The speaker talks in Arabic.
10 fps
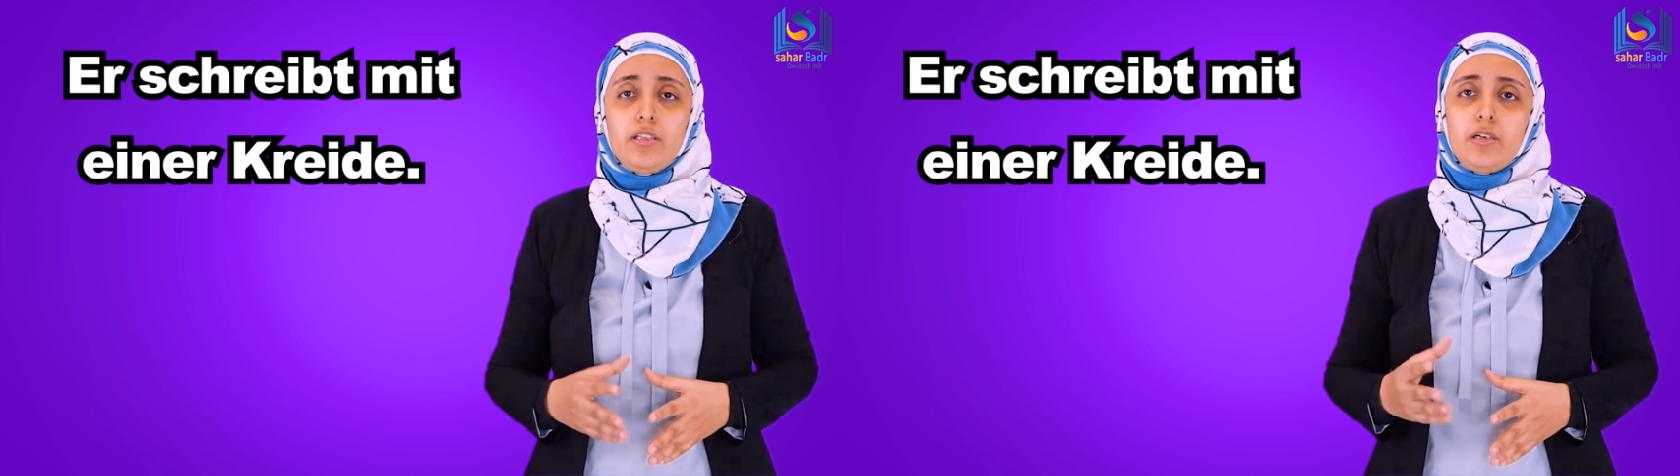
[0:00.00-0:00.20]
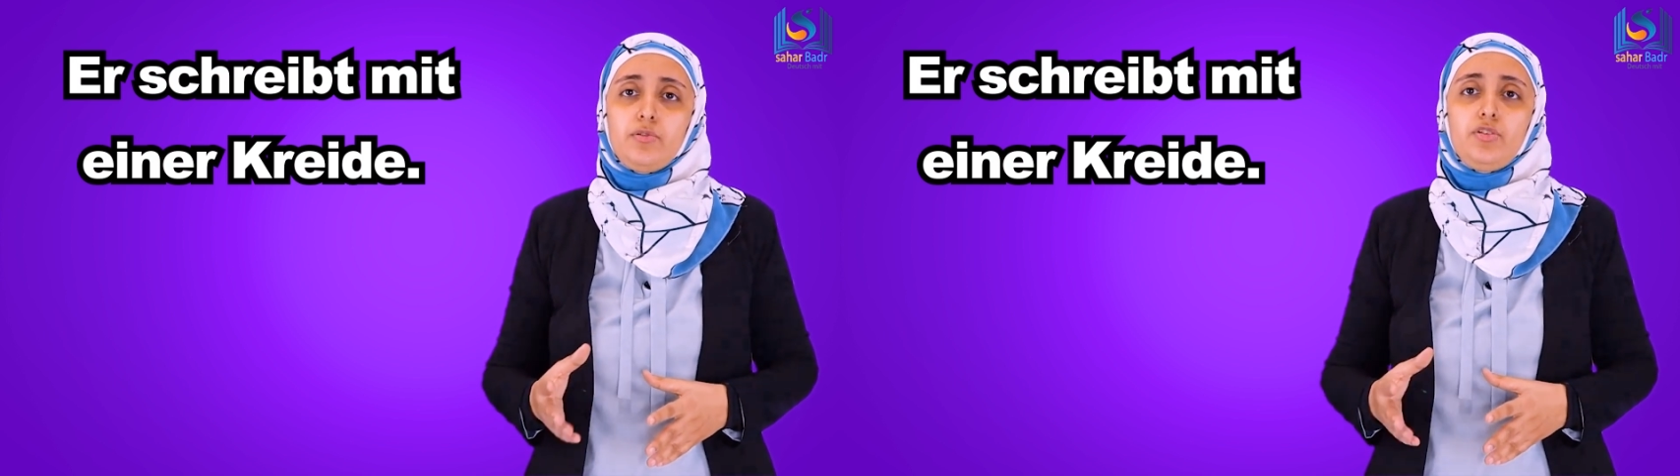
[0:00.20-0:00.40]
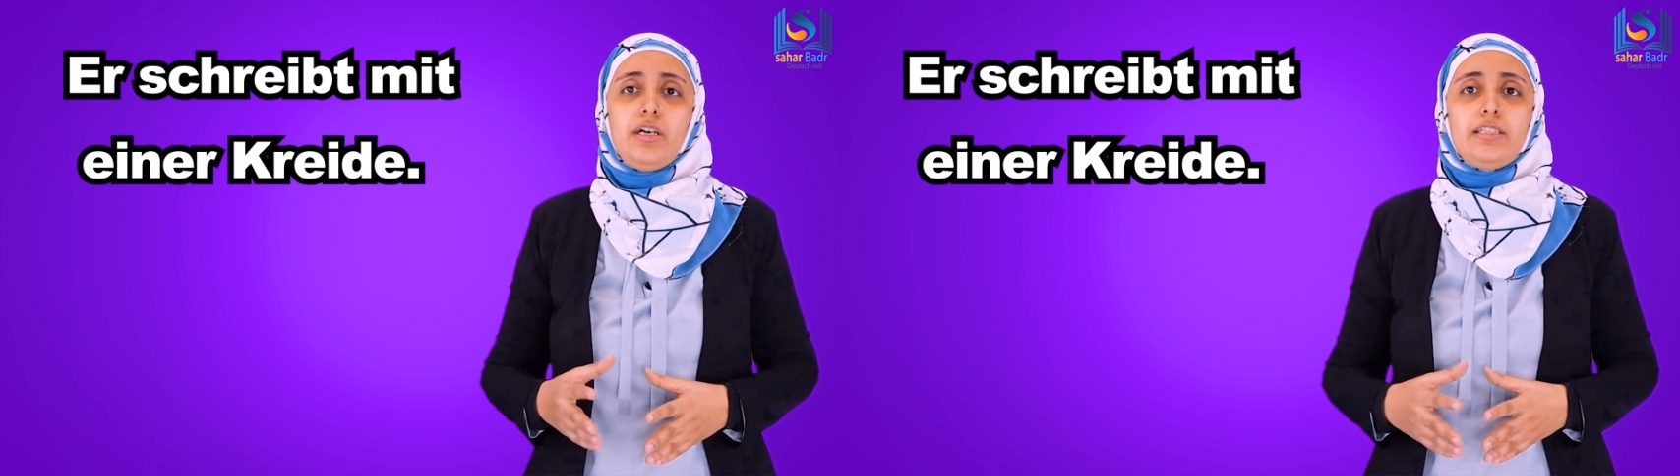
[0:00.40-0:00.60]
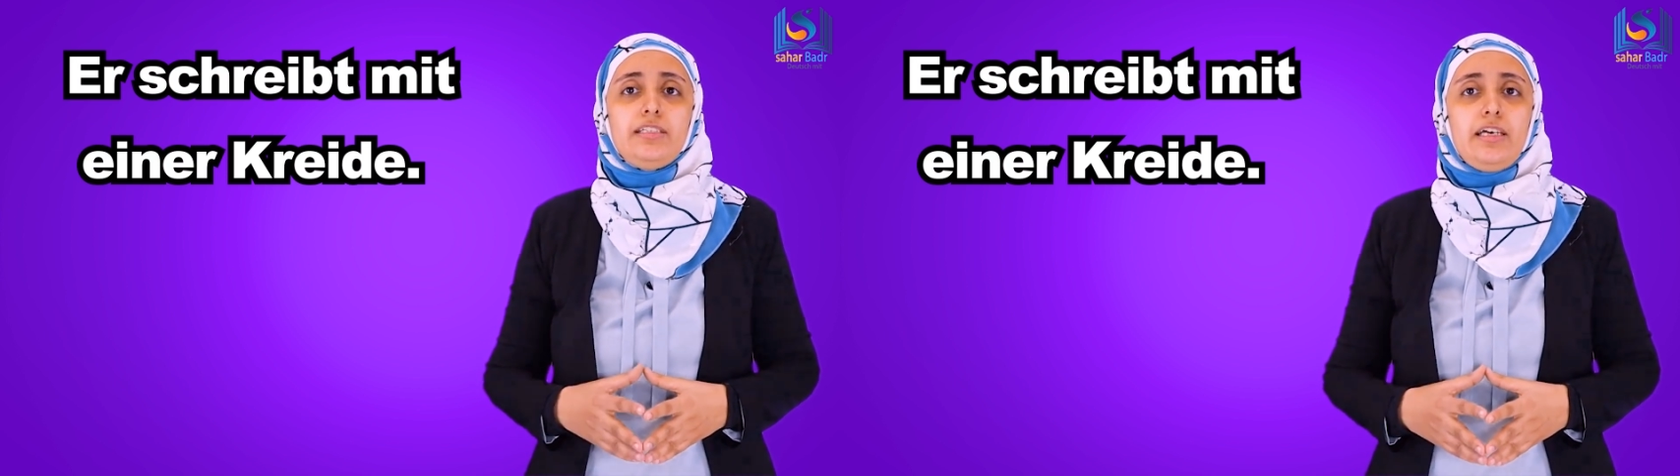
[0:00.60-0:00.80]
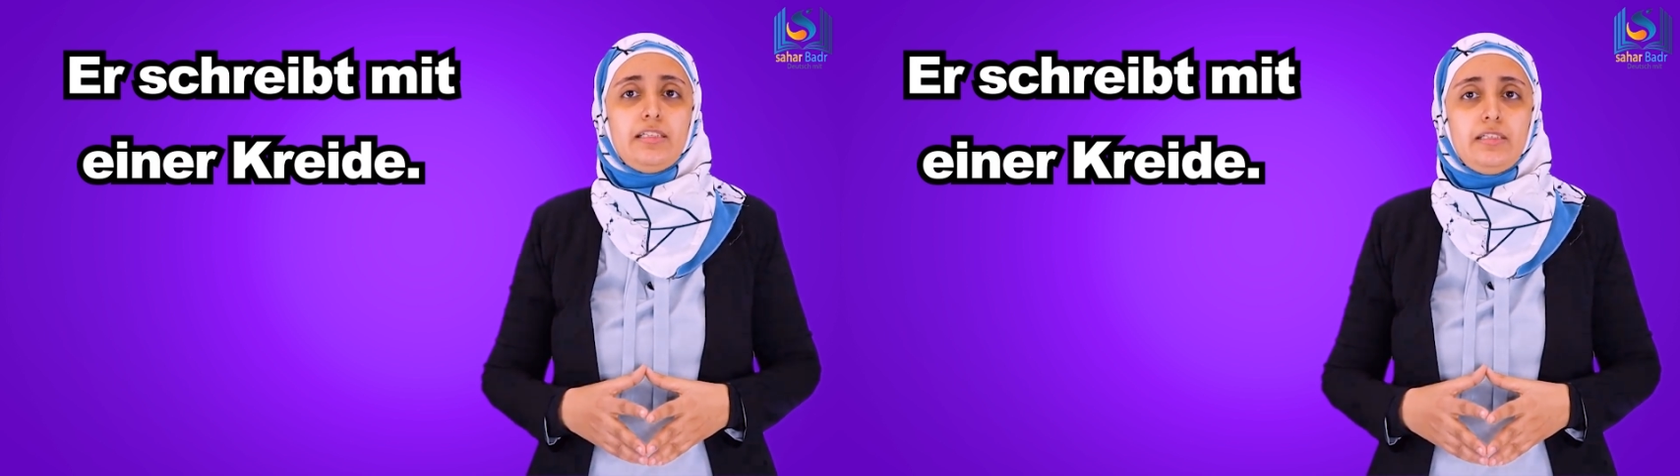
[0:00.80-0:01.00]
طباشير
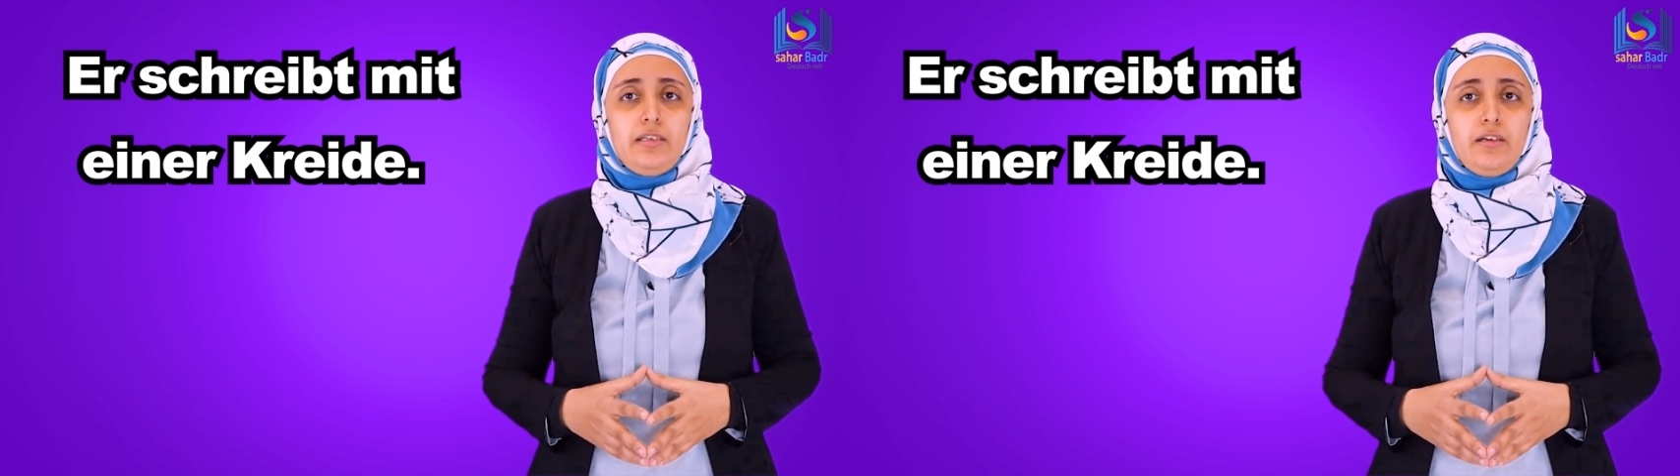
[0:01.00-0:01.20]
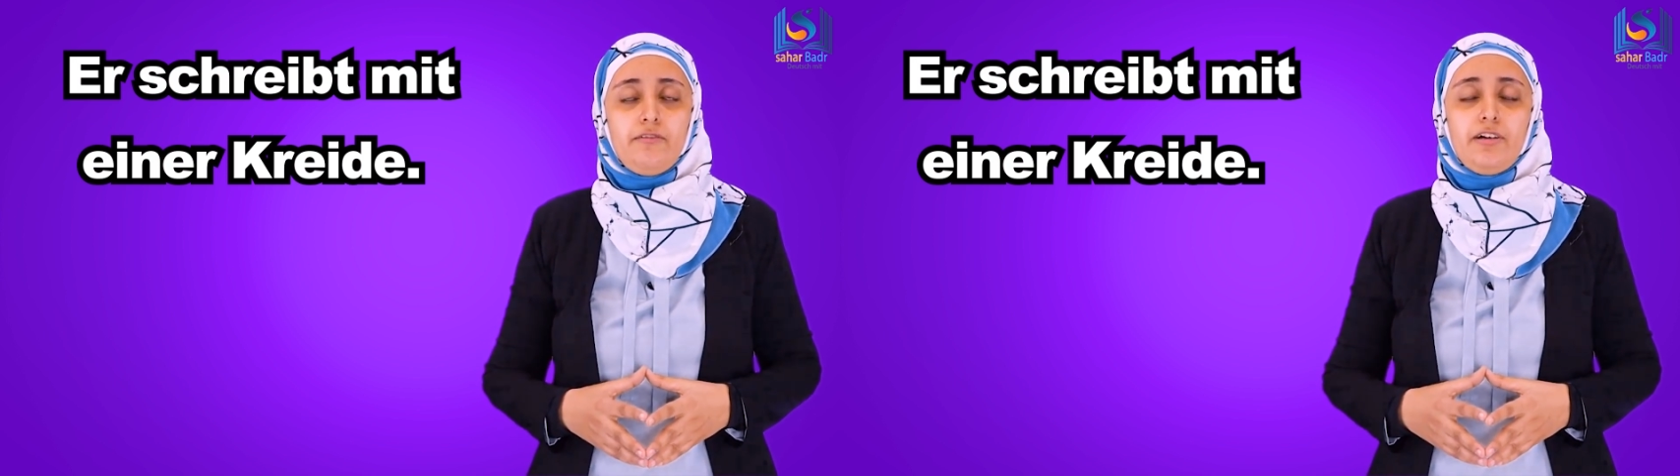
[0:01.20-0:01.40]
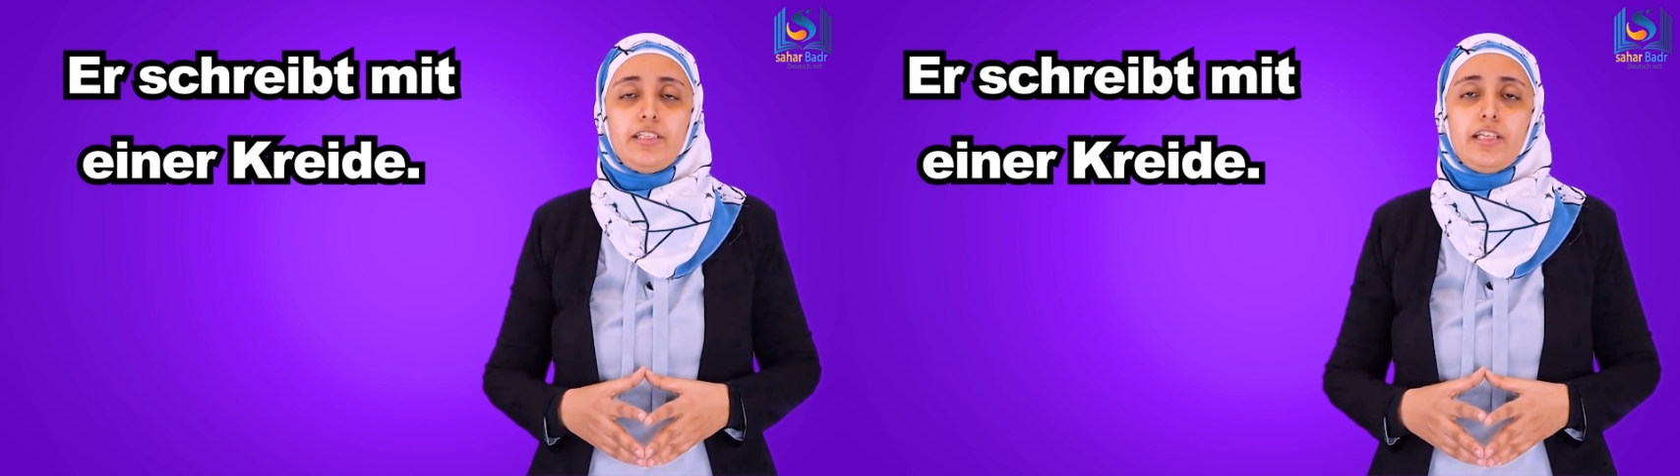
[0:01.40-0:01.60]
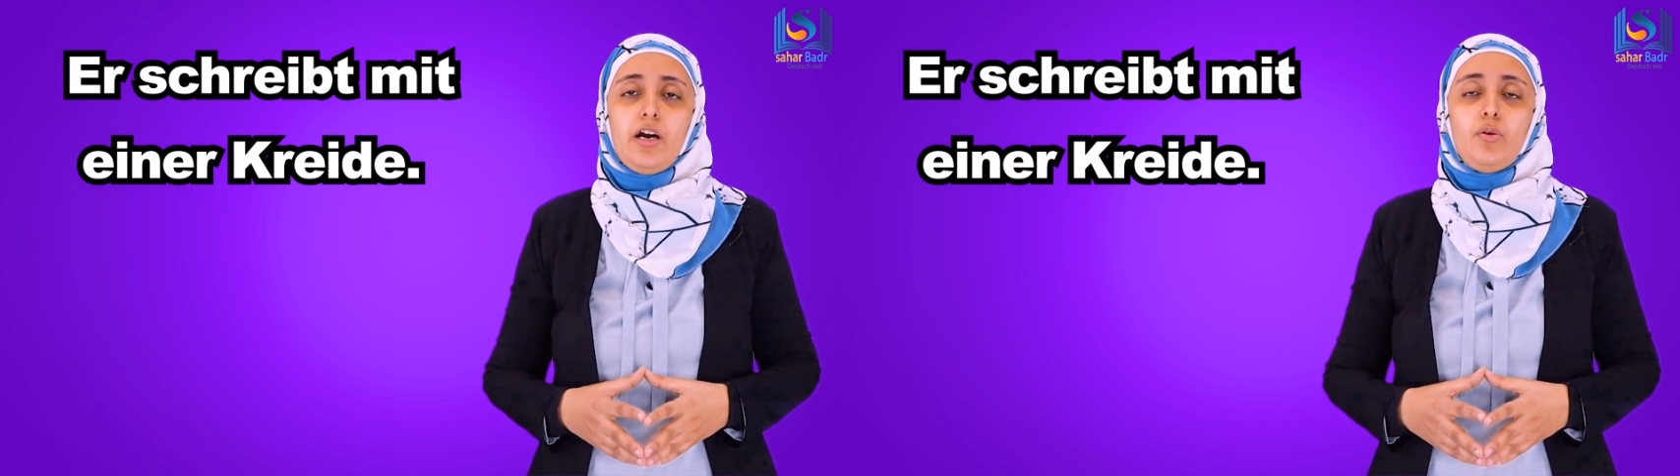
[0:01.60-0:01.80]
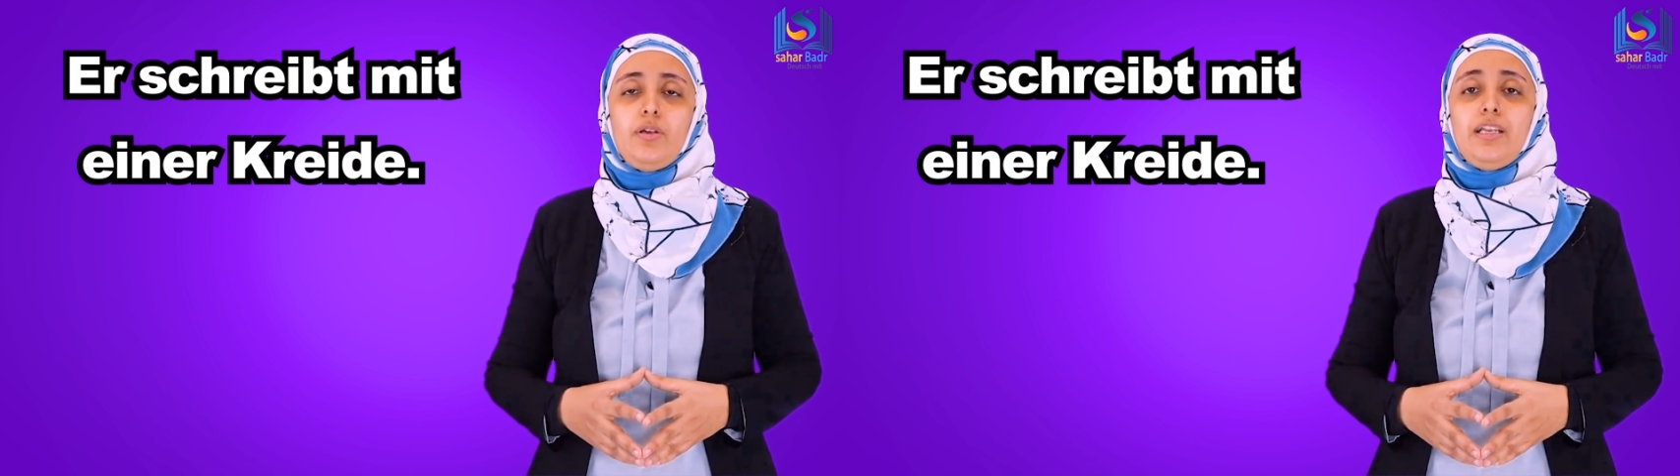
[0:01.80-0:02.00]
اديتها دي
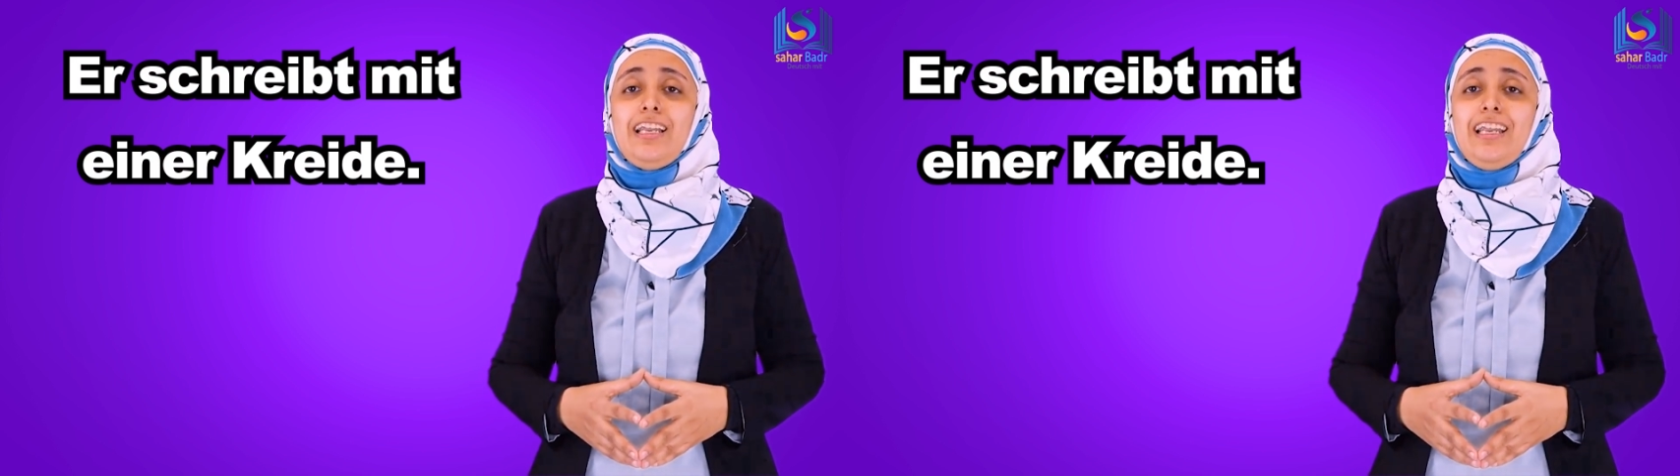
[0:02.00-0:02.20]
فهتتحول